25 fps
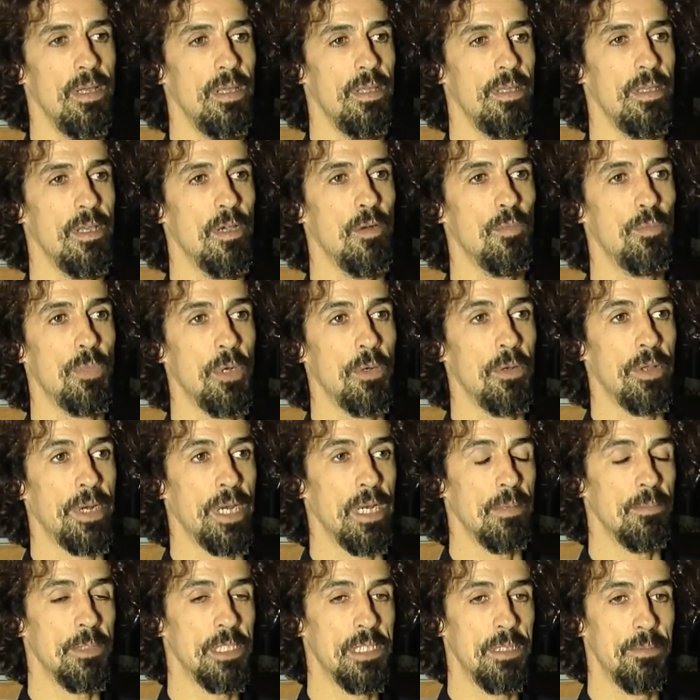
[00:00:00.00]
Y es un pueblo
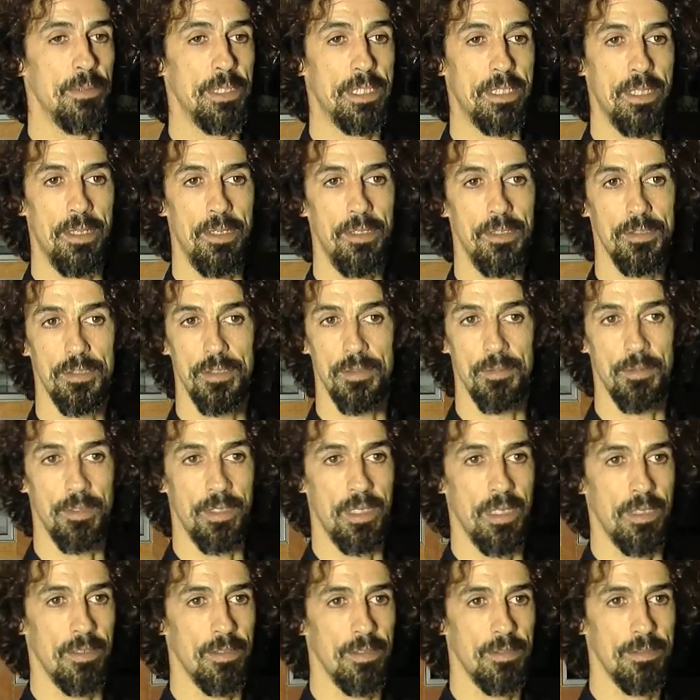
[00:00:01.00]
realmente misterioso
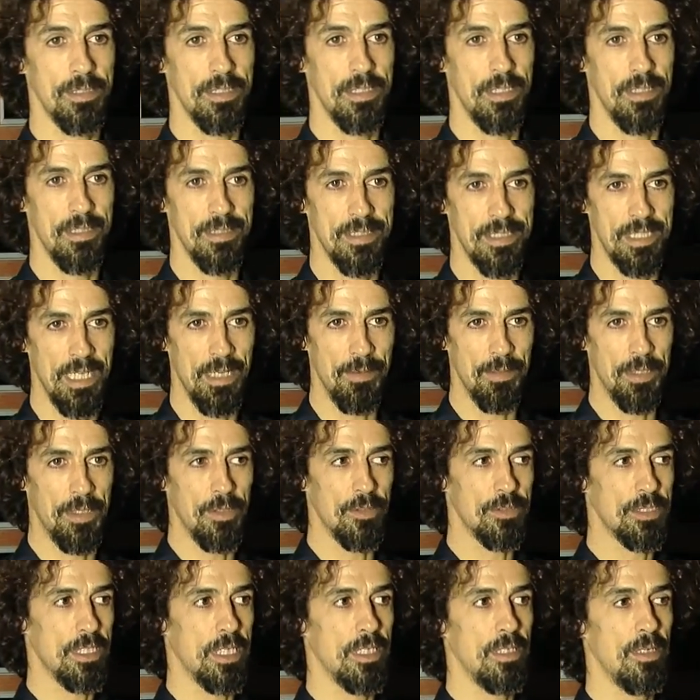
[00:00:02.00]
porque no se sabe,
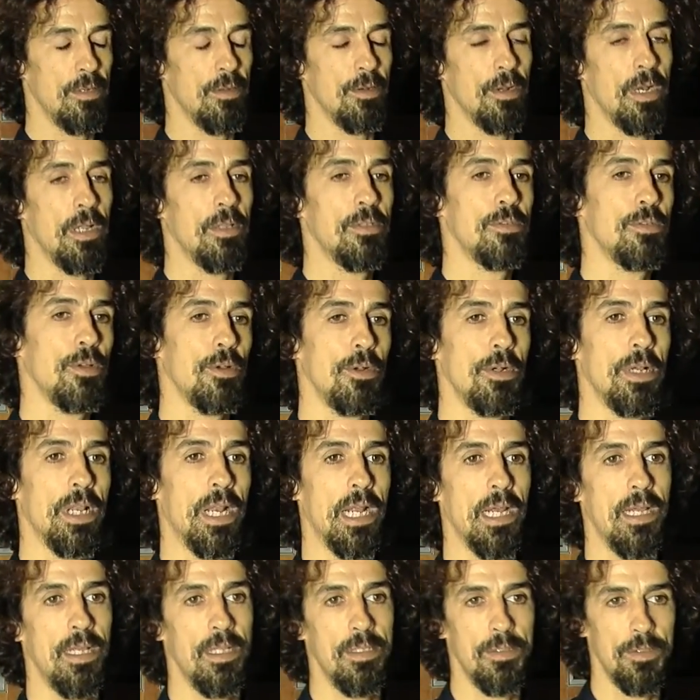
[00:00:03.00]
no se han logrado
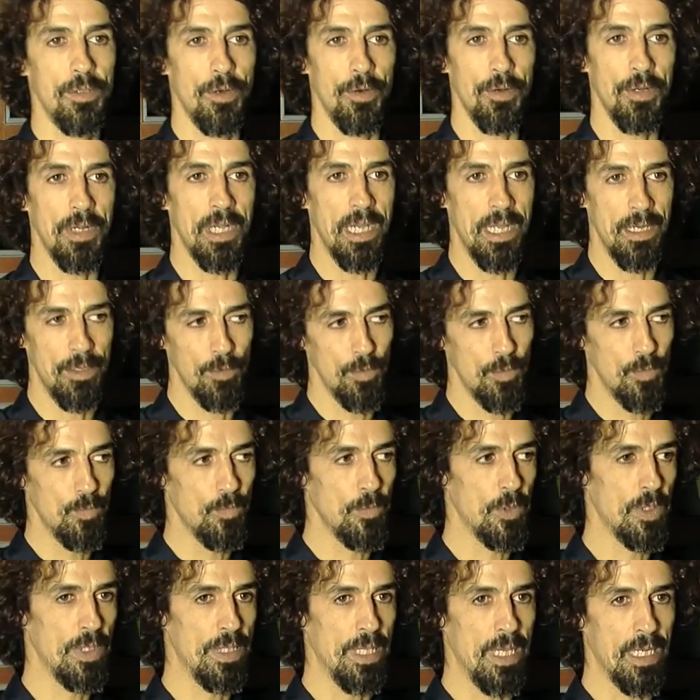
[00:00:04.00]
entroncar,
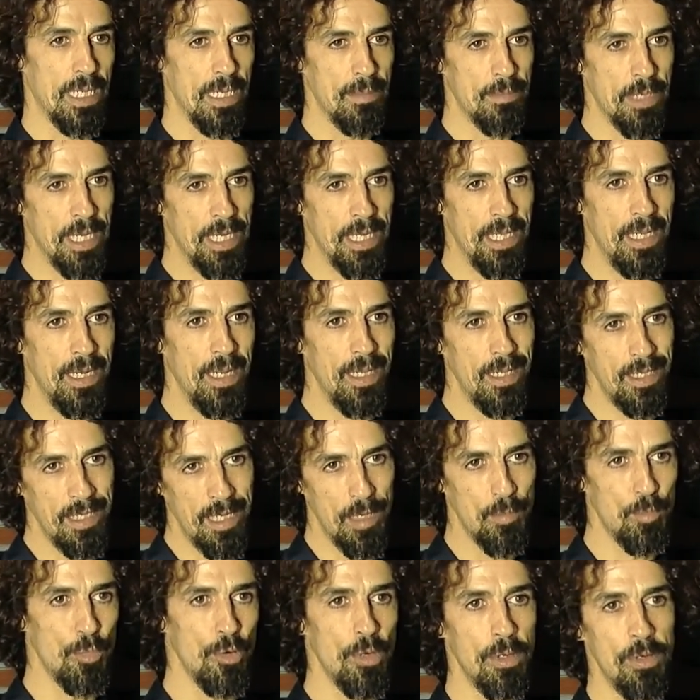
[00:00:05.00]
de qué manera y
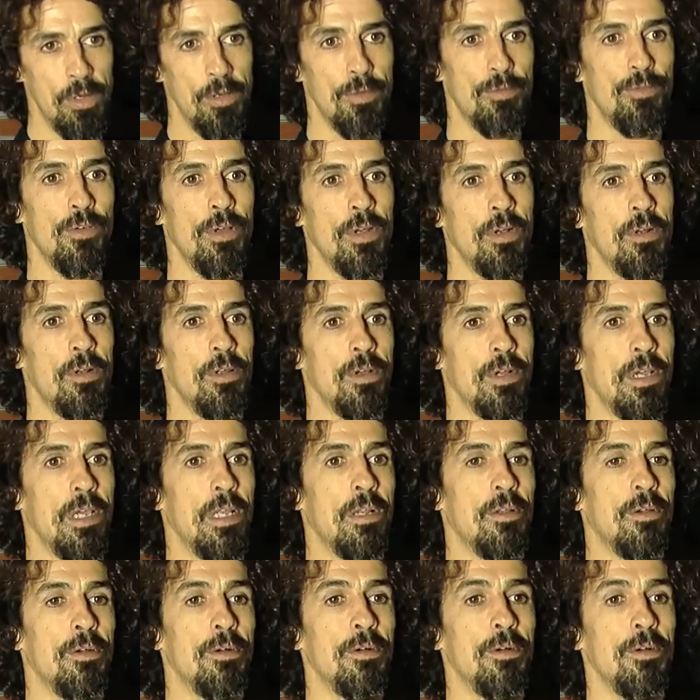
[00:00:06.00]
qué pueblos fueron los que
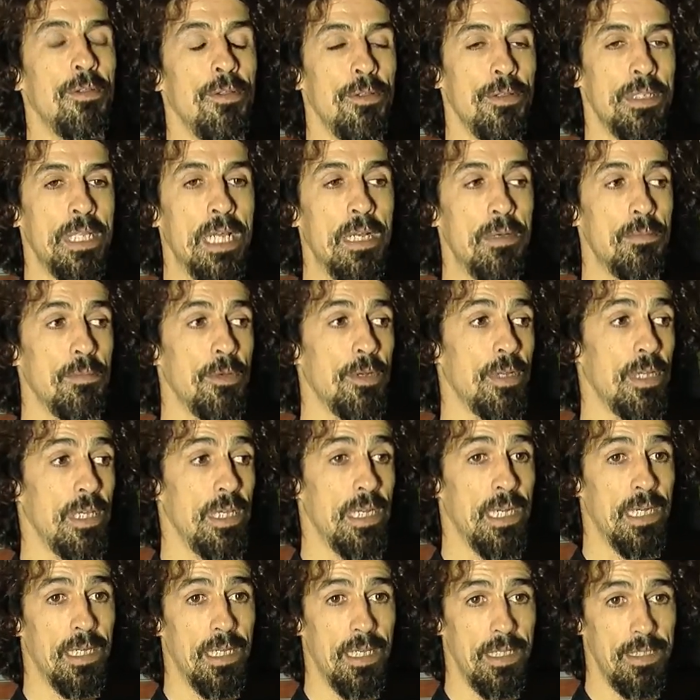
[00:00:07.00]
lo dotaron, porque
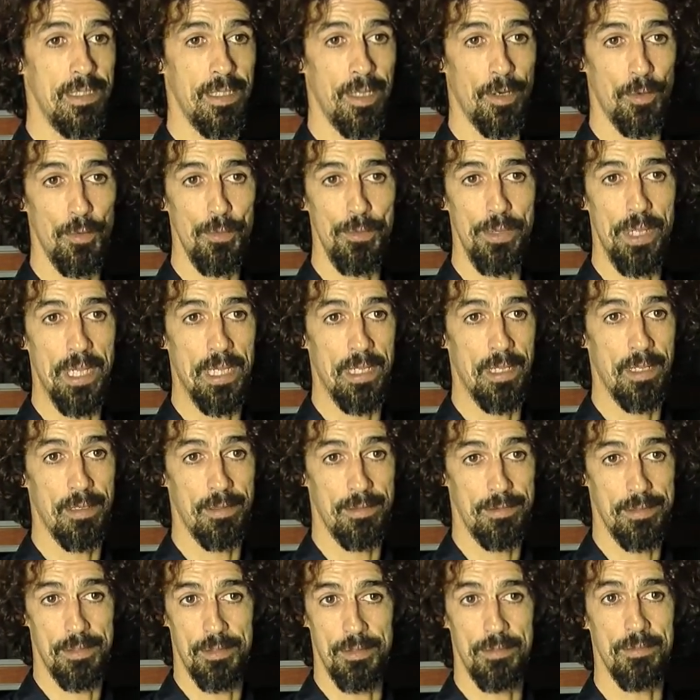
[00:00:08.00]
eran gente rubia,
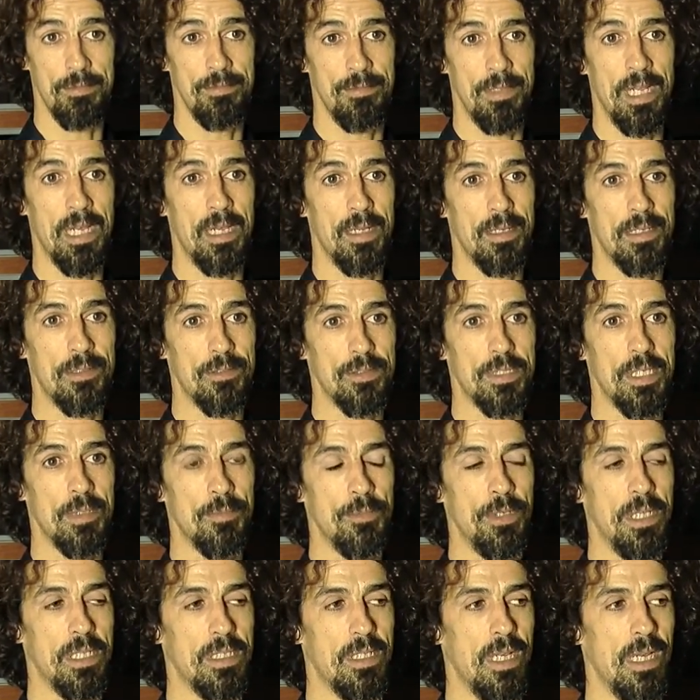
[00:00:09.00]
son una cosa
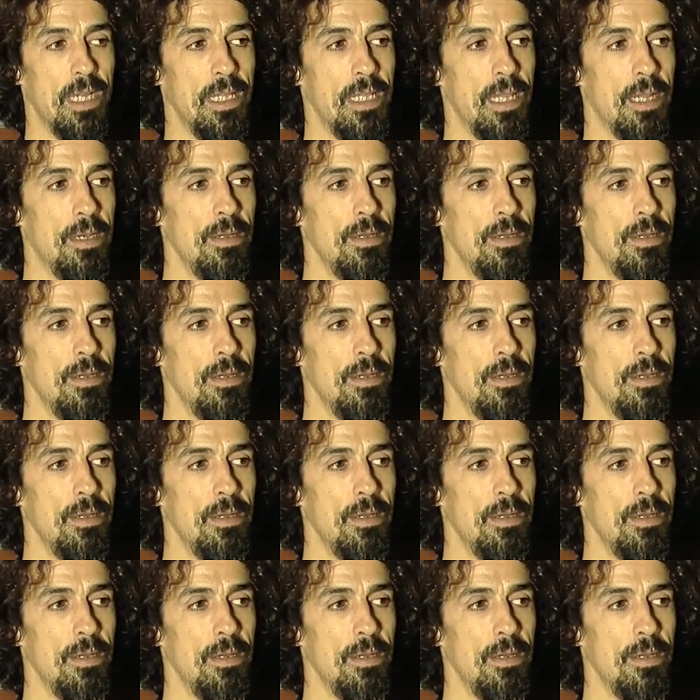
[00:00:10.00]
muy extraña,